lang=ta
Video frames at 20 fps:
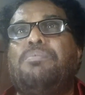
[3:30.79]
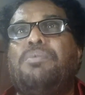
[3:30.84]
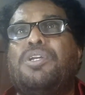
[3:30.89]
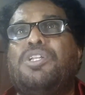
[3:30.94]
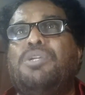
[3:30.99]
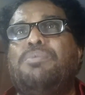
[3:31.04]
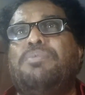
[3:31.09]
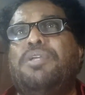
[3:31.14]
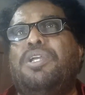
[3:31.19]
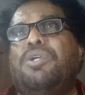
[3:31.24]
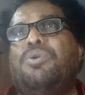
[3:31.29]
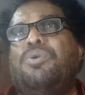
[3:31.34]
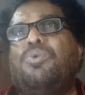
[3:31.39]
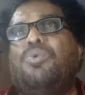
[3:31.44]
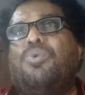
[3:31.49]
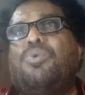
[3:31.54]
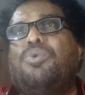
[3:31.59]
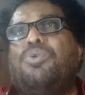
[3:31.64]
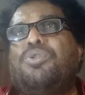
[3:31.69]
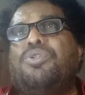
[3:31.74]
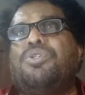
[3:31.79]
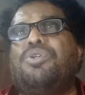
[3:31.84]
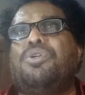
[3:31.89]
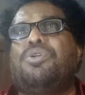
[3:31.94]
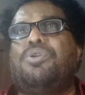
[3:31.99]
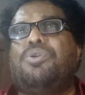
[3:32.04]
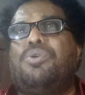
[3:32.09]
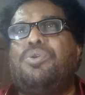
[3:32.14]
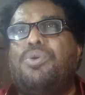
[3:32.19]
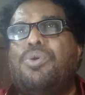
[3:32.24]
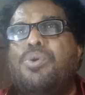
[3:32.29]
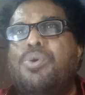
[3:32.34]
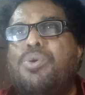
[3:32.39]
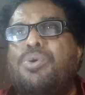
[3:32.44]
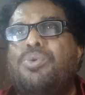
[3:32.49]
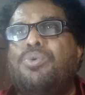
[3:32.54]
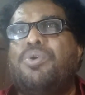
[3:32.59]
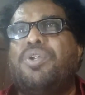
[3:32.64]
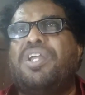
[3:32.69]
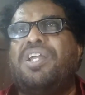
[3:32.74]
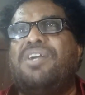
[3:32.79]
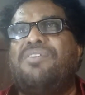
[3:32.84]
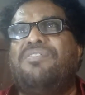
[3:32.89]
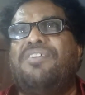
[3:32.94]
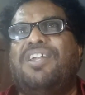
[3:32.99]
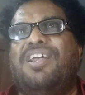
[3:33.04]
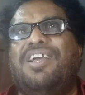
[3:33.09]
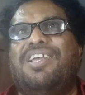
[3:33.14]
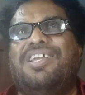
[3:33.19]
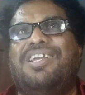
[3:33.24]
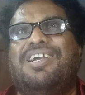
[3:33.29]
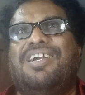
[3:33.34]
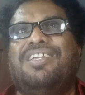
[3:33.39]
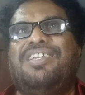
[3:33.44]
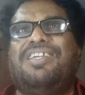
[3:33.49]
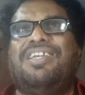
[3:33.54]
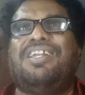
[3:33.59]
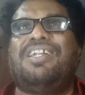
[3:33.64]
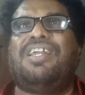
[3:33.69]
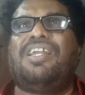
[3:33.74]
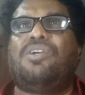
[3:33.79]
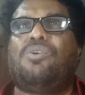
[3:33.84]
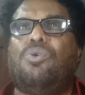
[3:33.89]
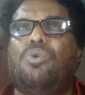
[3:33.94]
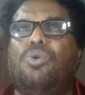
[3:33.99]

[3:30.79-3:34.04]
மதுமை உற்று கூணுடையவளாய் கையிலே